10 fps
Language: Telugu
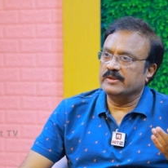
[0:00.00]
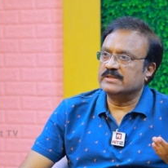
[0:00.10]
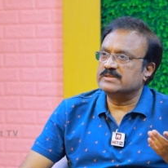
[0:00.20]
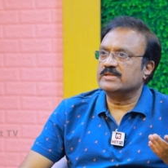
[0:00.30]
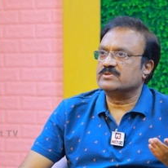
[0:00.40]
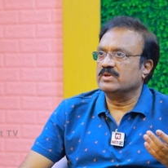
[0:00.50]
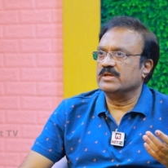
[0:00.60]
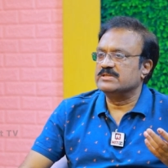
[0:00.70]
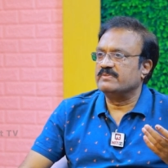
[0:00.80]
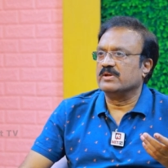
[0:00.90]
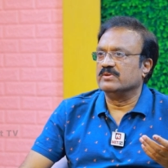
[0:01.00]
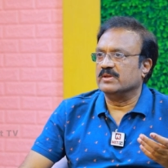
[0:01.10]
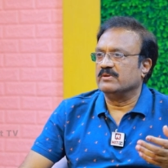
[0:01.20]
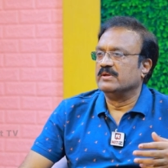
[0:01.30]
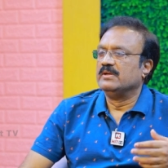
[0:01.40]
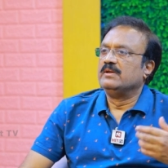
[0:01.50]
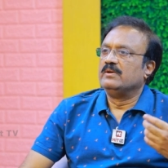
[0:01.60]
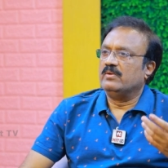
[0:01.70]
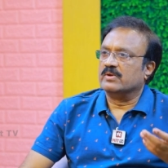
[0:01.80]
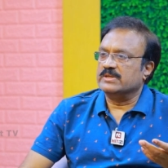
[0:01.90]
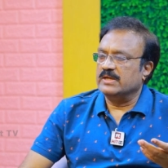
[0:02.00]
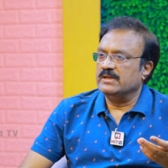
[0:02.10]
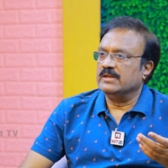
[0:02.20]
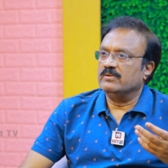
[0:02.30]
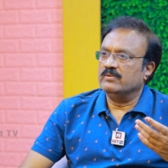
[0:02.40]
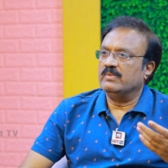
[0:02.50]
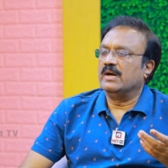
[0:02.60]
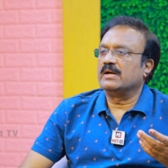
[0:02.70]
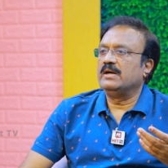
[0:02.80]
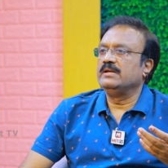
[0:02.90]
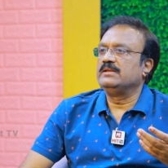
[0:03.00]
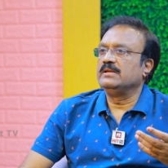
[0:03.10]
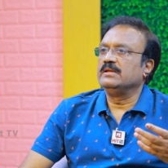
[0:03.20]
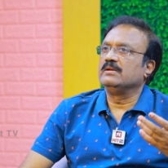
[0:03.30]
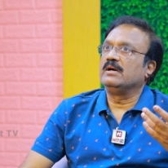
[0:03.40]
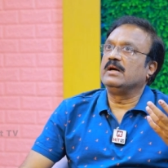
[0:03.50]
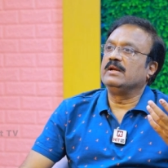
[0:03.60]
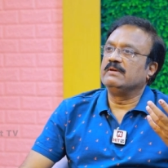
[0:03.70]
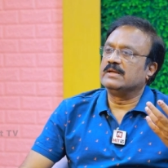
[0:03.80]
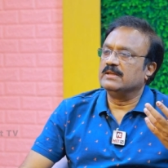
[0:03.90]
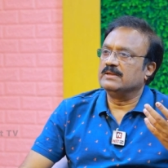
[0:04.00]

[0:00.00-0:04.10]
యంగ్స్టర్స్ కూడా ఇన్స్పైర్ అవుతారు ఒకసారి నేను బాగా ఆడితే నేను ఆ లెవెల్కి